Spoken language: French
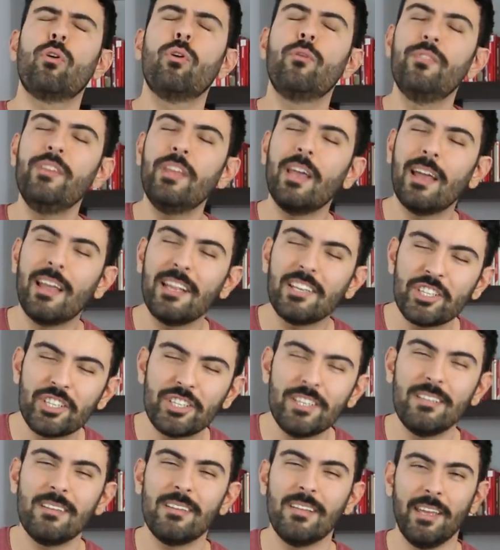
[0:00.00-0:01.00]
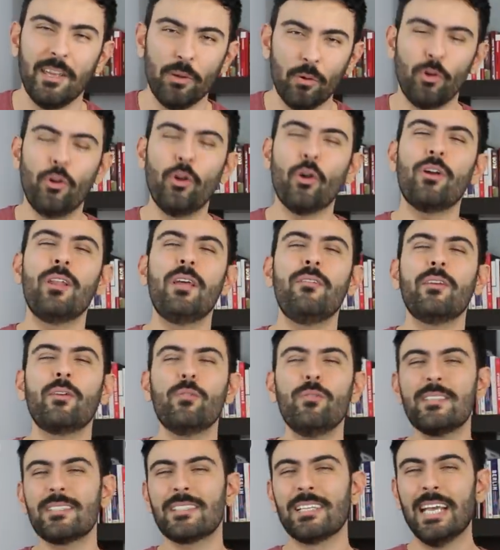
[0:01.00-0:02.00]
en revenir à la Chine et au
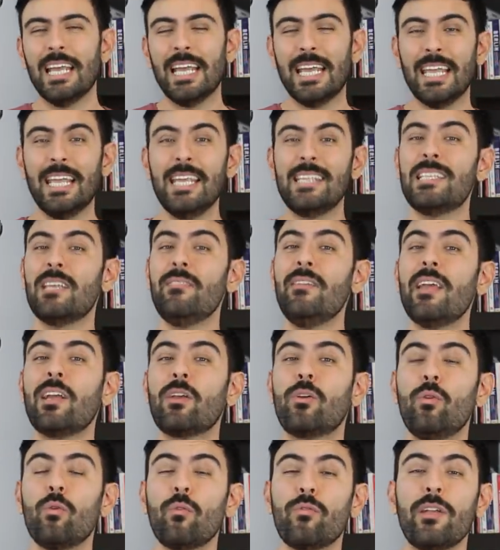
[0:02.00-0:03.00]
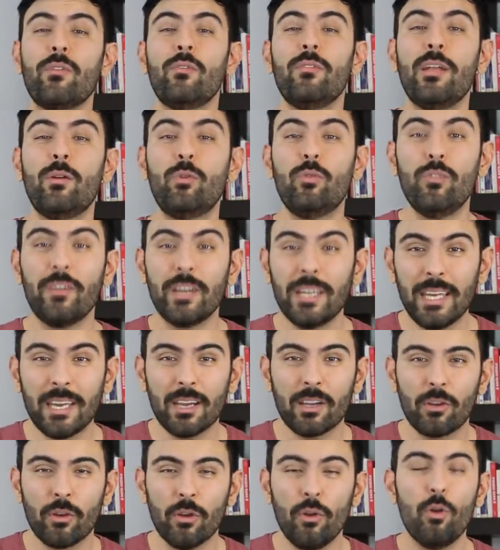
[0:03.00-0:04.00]
coronavirus, il s'avère que l'on vient de
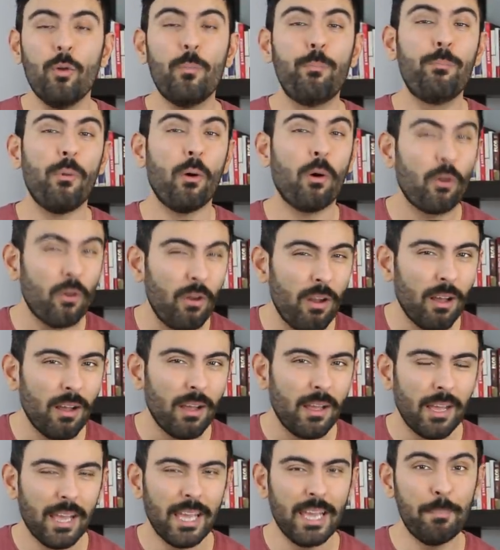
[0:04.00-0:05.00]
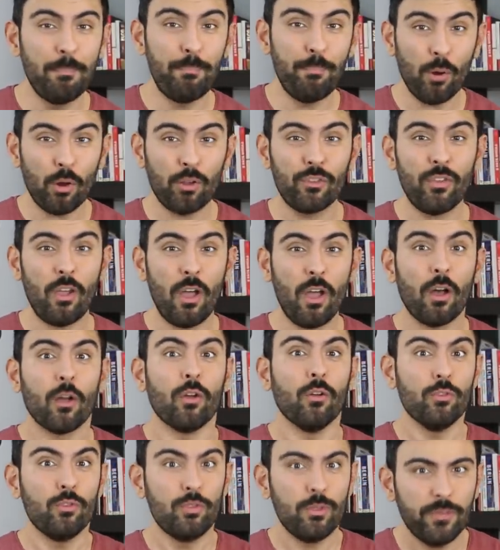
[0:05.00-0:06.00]
découvrir que le pangolin est
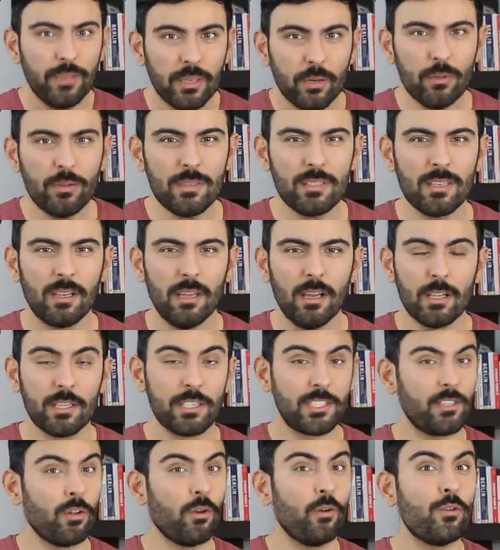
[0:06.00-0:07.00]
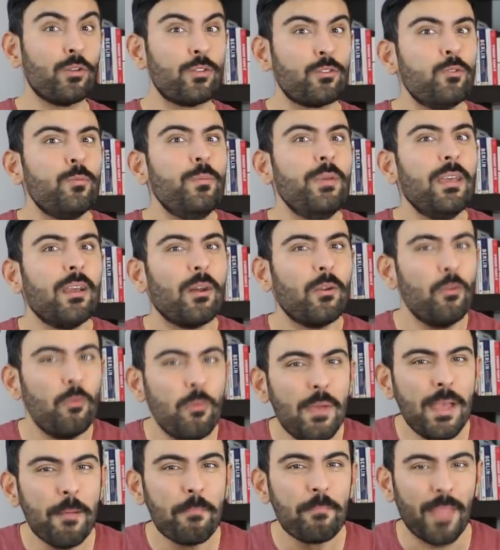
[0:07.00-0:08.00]
porteur du virus sans le subir,
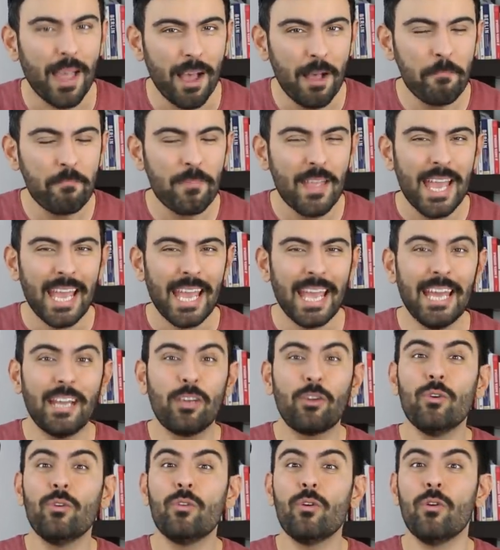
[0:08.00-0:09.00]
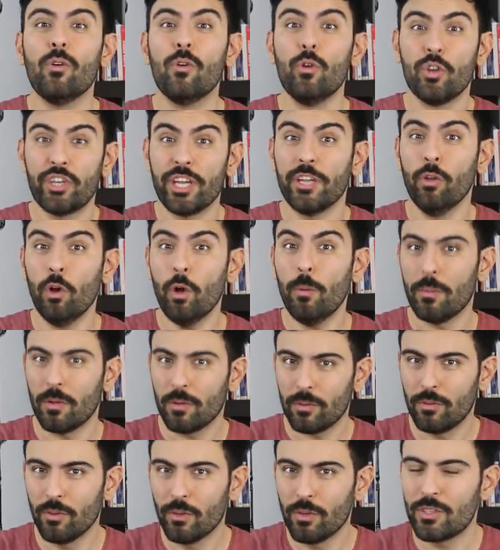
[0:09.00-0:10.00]
lui, hein, et que le génome
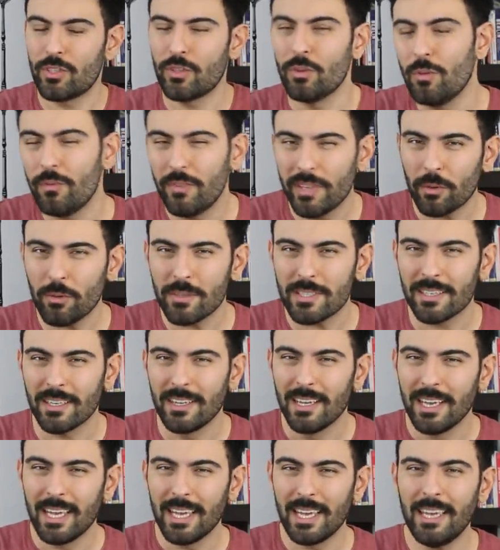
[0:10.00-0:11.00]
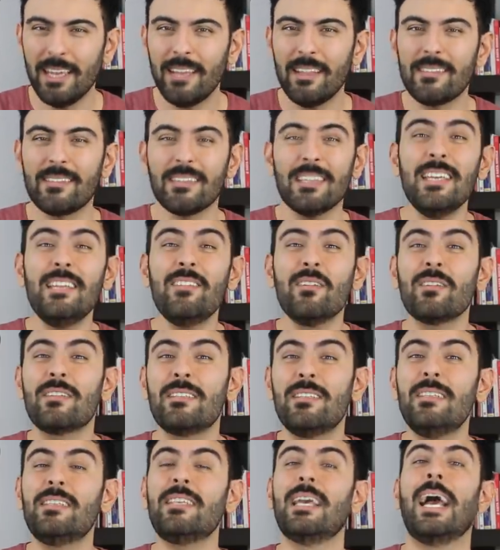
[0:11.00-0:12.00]
de ce virus est
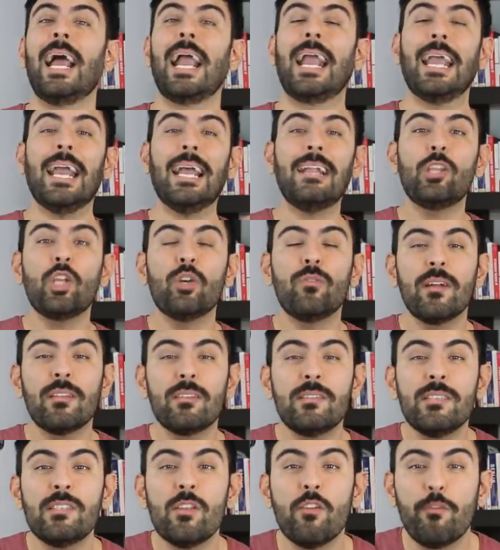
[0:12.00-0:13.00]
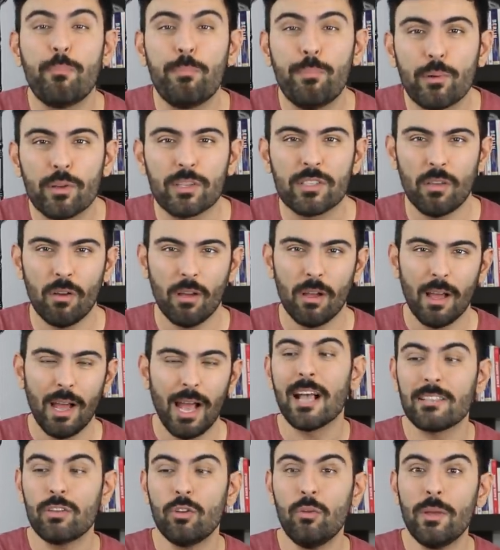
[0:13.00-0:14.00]
identique à 99%
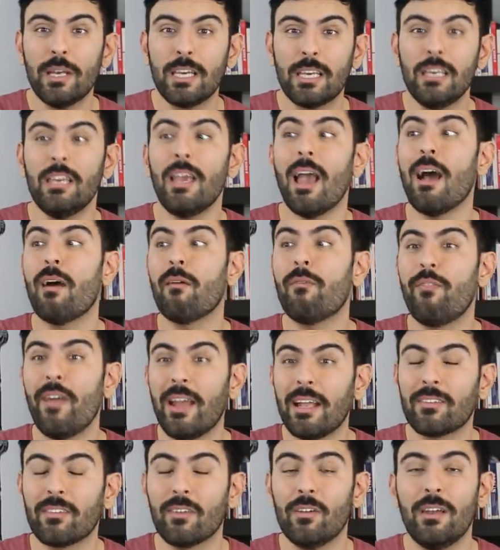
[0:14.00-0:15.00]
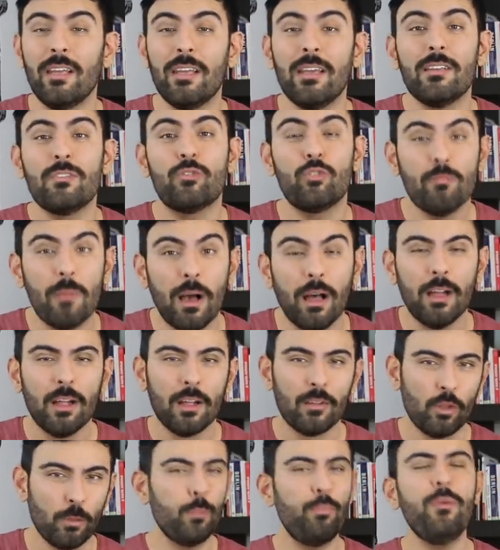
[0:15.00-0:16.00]
à celui qui infecte les humains
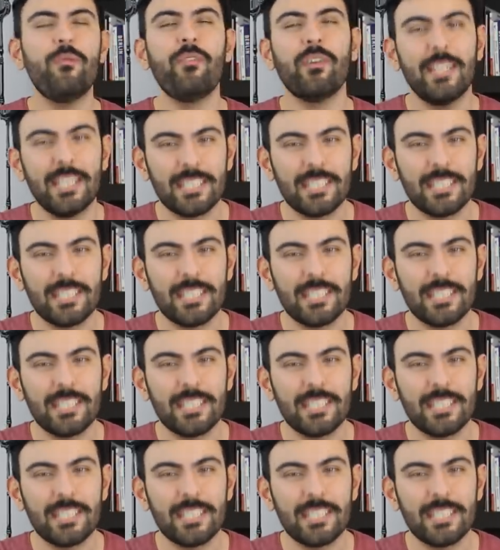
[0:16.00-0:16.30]
depuis fin